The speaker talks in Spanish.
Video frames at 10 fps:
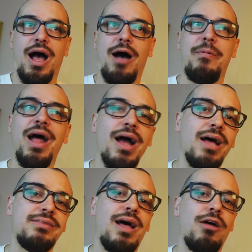Habrás
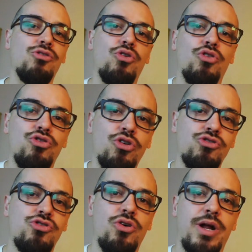gastado
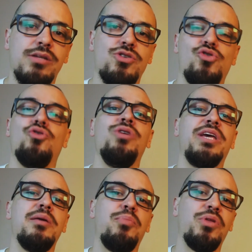dos horas con un
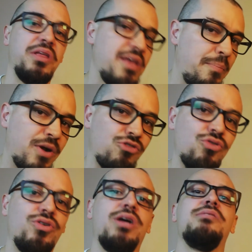equipo de 10
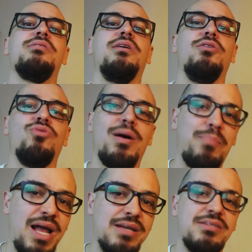personas en
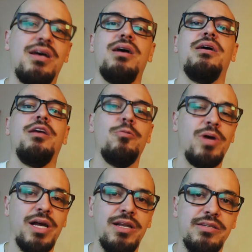una plaza
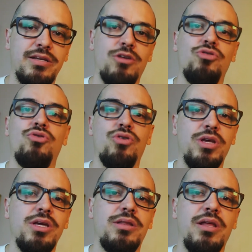evangelizando
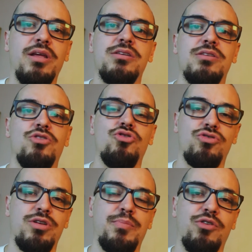y tenés
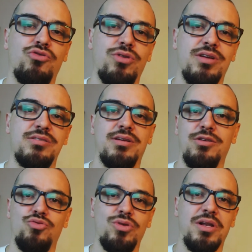12 personas
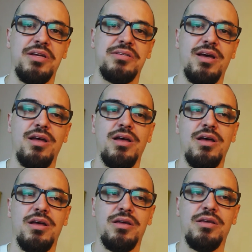en tu iglesia
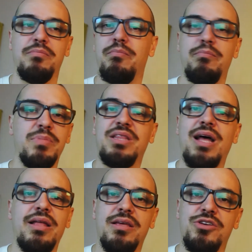y
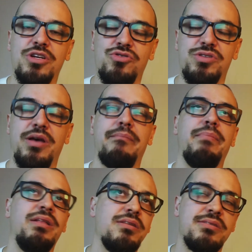mitad de ellas, o sea,
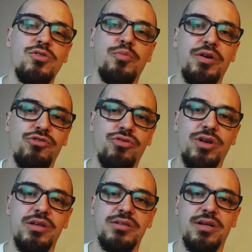25
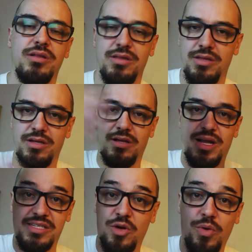personas de
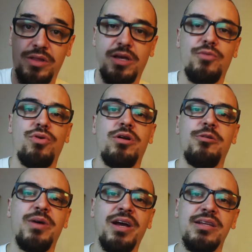las 50 que fueron
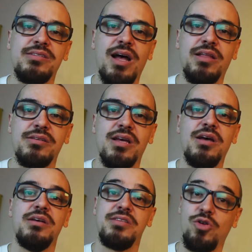evangelizadas,
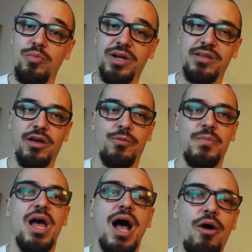se convirtieron.